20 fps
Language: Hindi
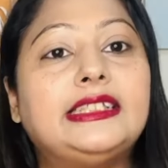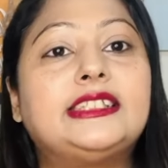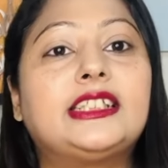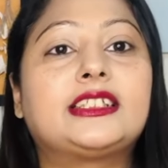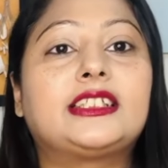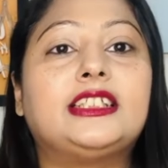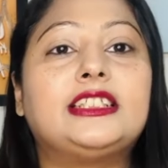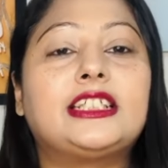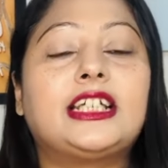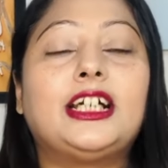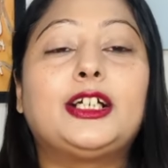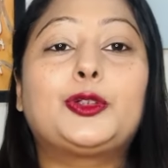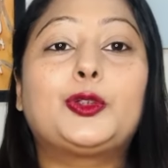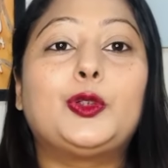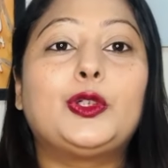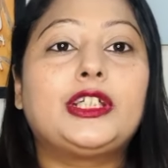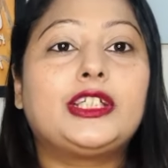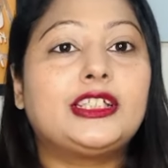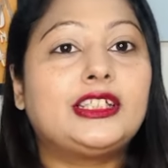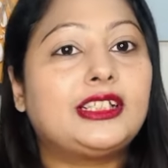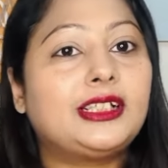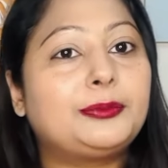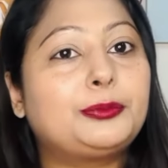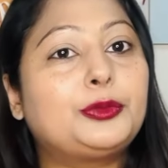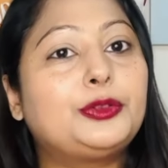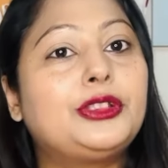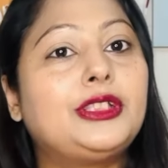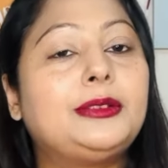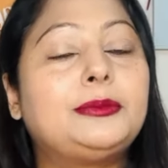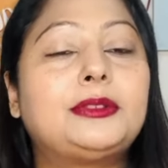जाता है जहाँ कोई कलर आपको
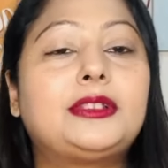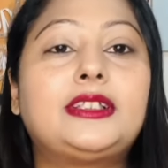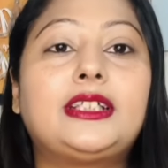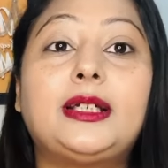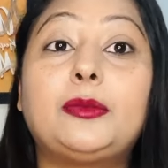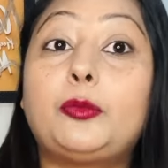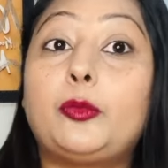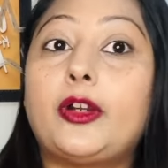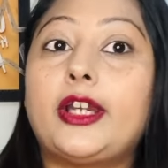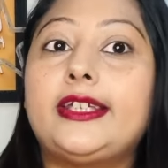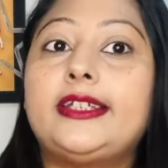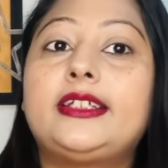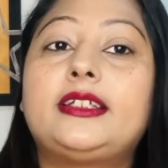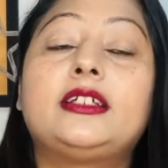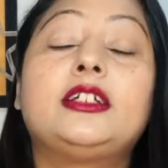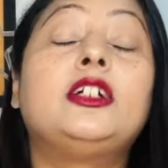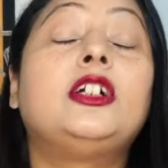नहीं मिल रहा है आप वाइट